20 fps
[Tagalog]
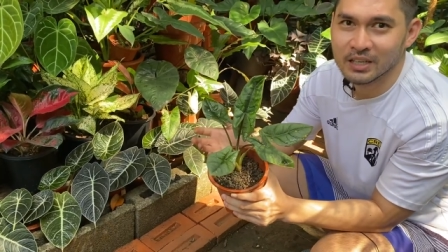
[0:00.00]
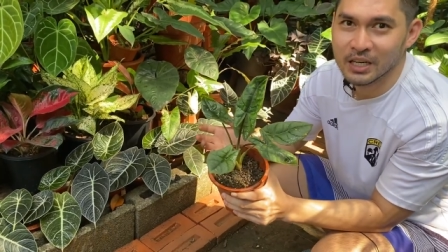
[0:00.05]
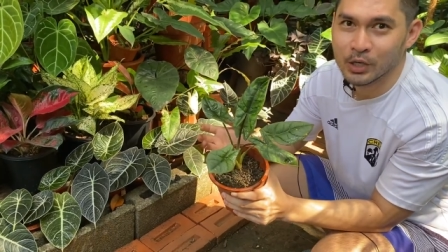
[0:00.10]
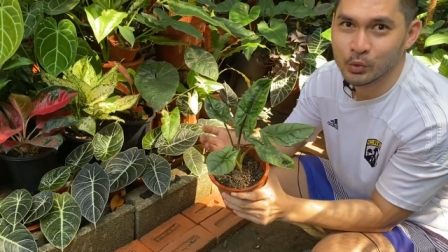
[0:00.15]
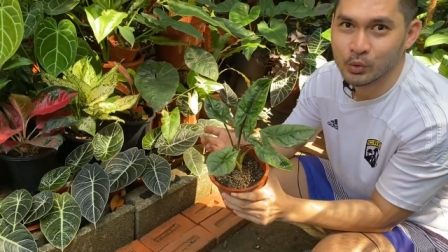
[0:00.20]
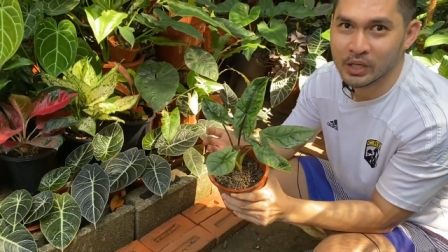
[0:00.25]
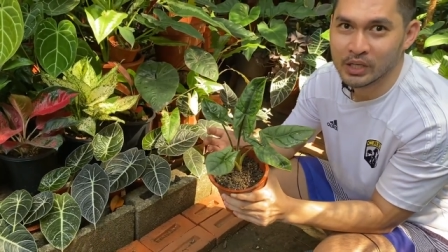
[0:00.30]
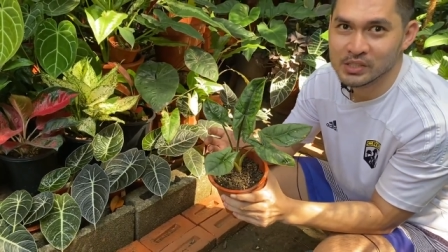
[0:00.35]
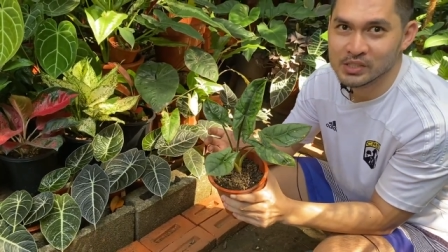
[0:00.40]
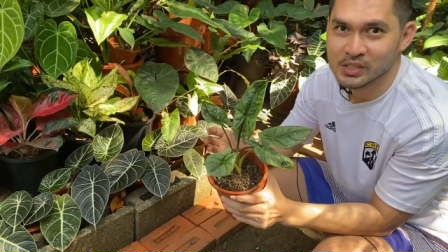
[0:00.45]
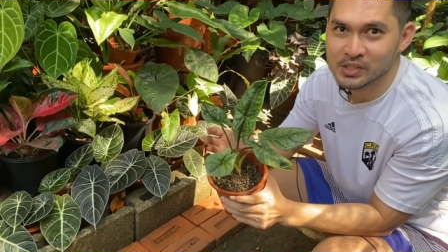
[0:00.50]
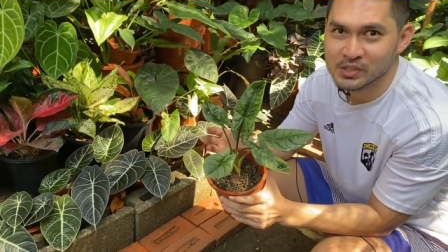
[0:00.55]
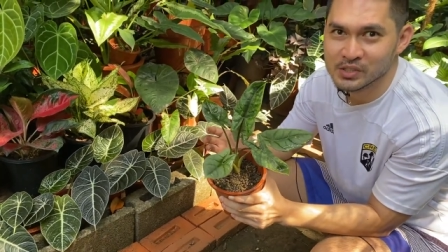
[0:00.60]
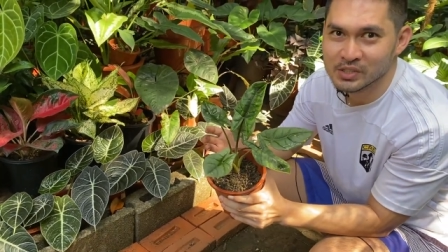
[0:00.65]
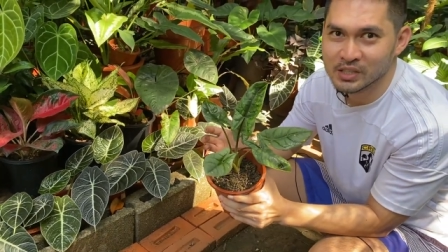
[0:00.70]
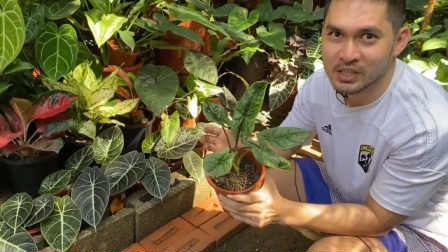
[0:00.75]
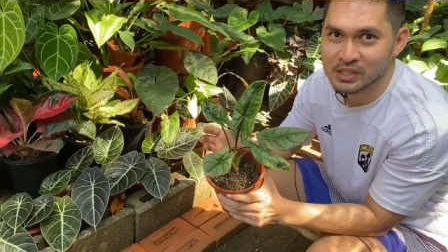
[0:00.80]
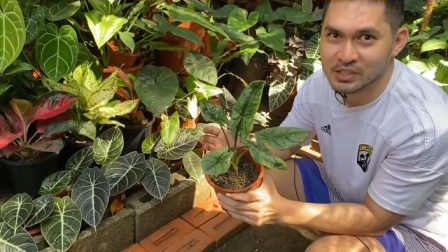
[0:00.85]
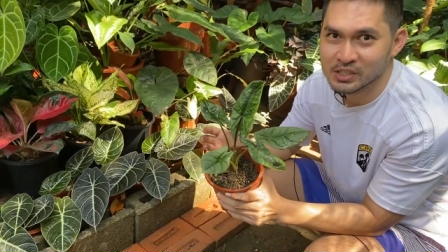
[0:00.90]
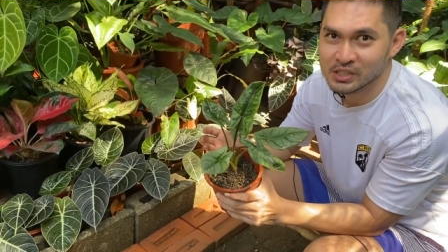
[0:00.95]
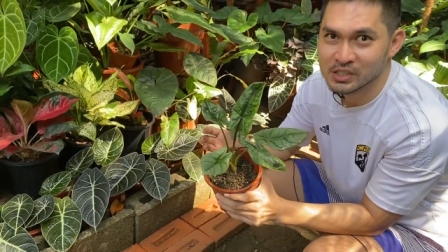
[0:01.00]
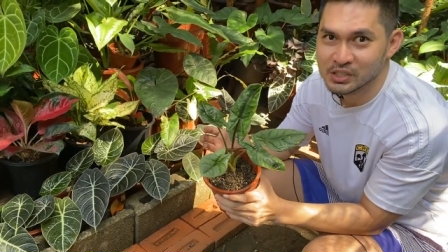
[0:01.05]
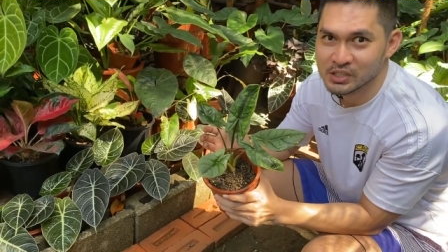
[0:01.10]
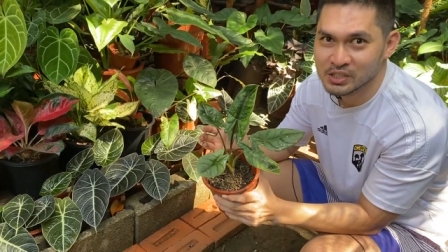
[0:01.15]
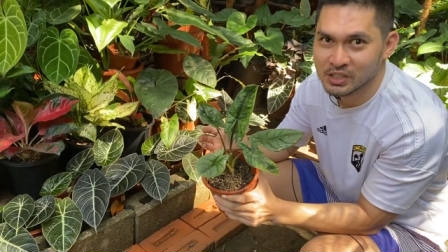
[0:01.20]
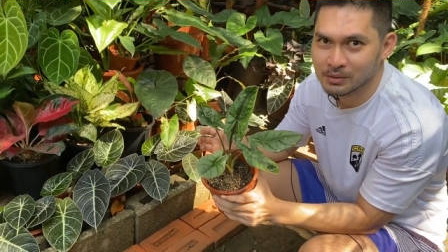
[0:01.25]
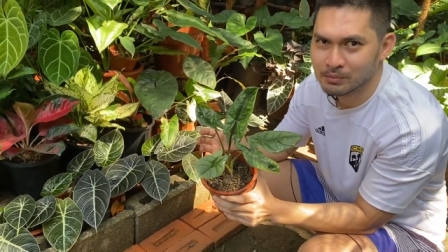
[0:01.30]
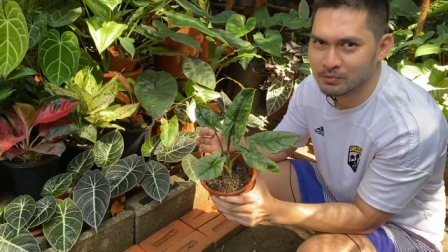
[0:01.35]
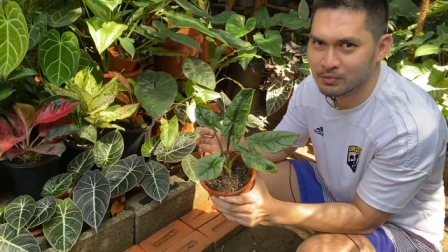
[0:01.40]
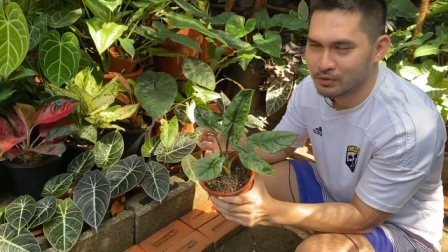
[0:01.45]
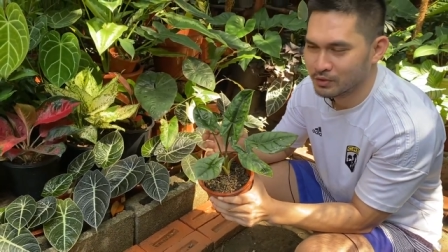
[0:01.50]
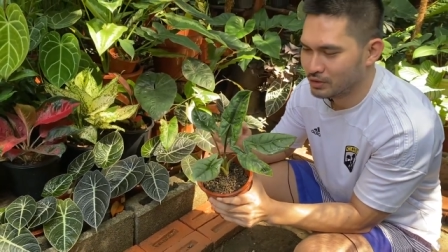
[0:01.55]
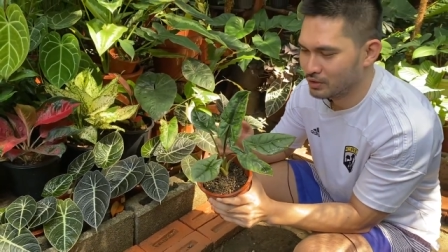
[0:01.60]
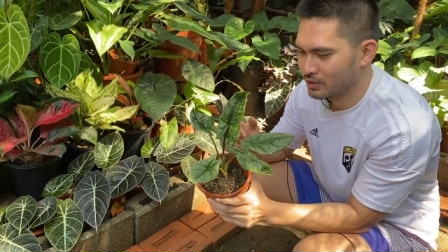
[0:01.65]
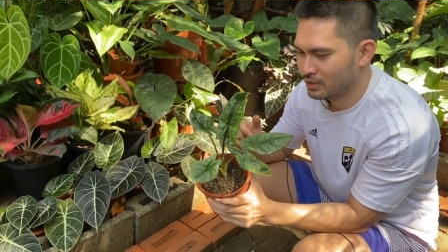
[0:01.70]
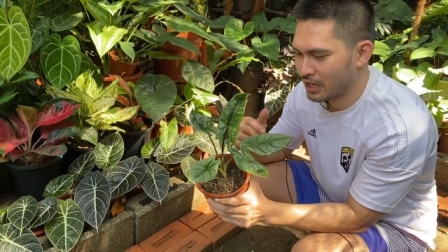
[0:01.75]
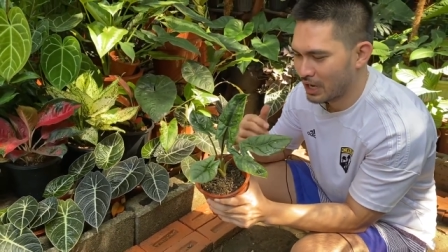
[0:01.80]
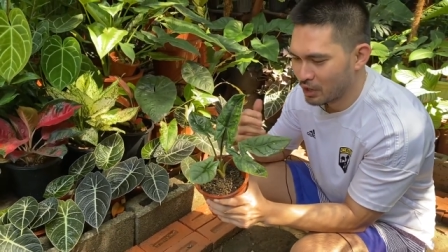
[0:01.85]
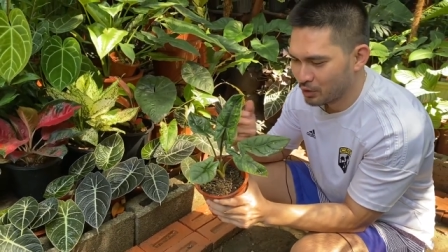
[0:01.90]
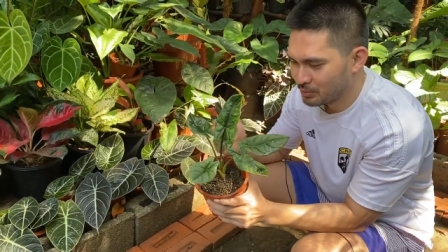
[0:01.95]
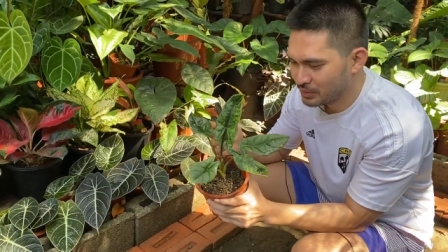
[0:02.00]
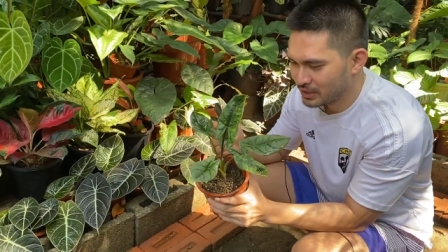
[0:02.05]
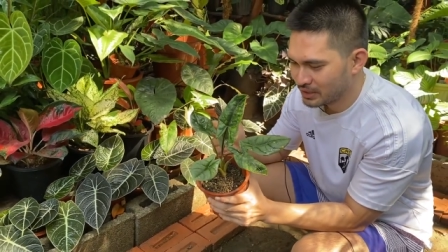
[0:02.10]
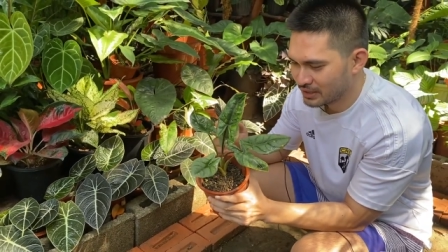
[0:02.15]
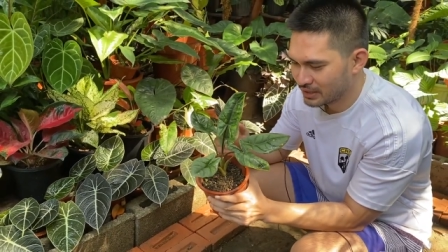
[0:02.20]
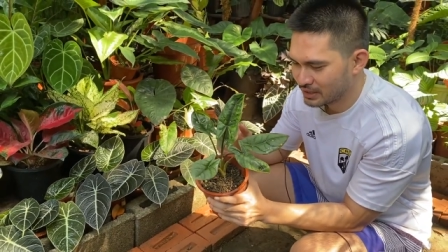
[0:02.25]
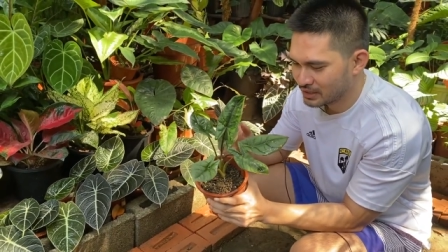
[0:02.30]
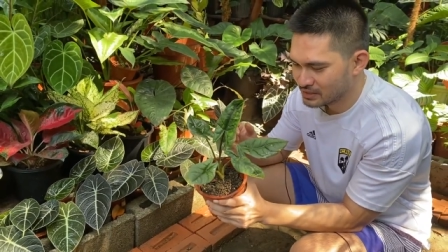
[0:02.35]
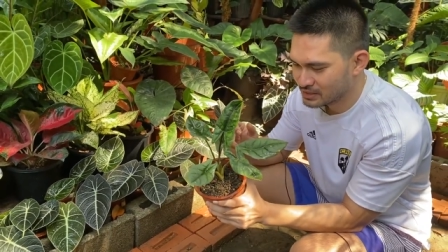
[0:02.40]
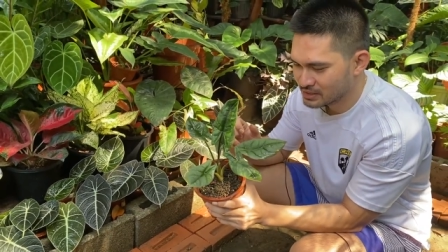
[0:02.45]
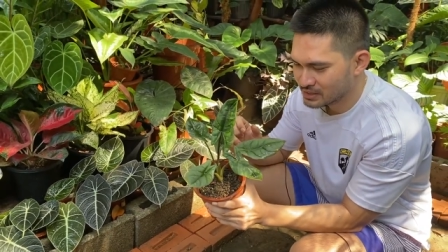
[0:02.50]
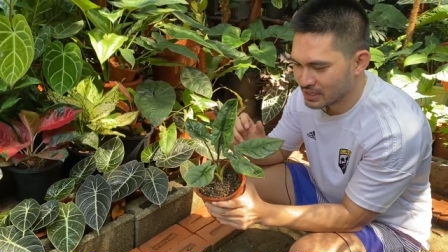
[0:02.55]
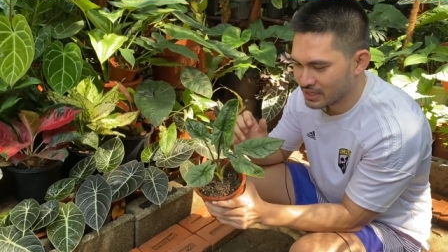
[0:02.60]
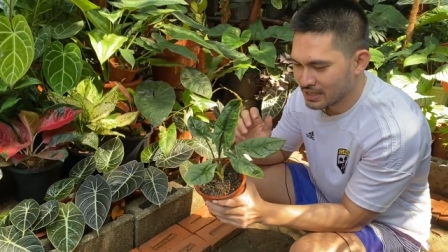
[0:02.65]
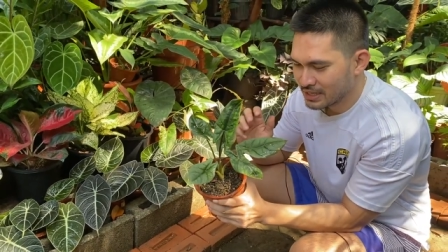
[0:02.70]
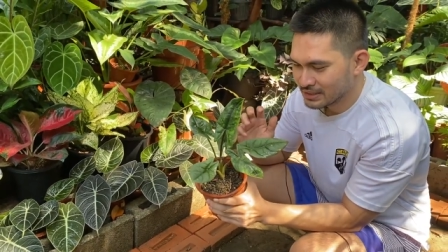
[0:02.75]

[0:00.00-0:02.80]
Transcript: allocations na siniship for how many days,